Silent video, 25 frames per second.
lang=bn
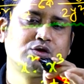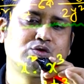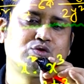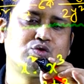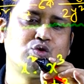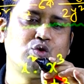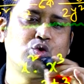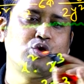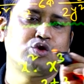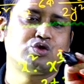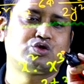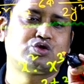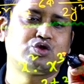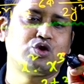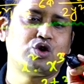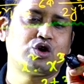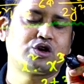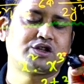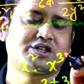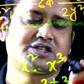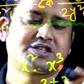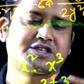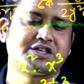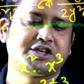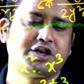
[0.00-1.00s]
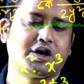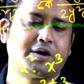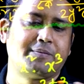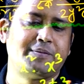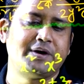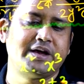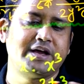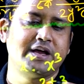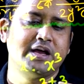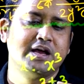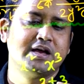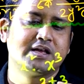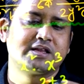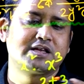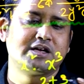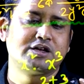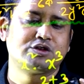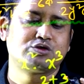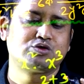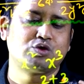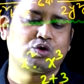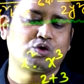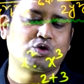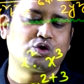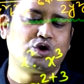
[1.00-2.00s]
টু যোগ থ্রি হবে তাহলে
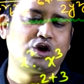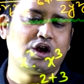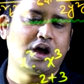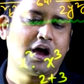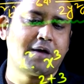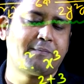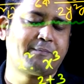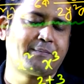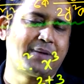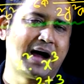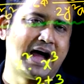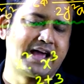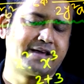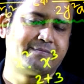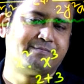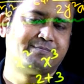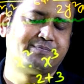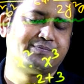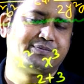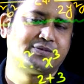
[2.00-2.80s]
যোগ করলে হয় ফাইভ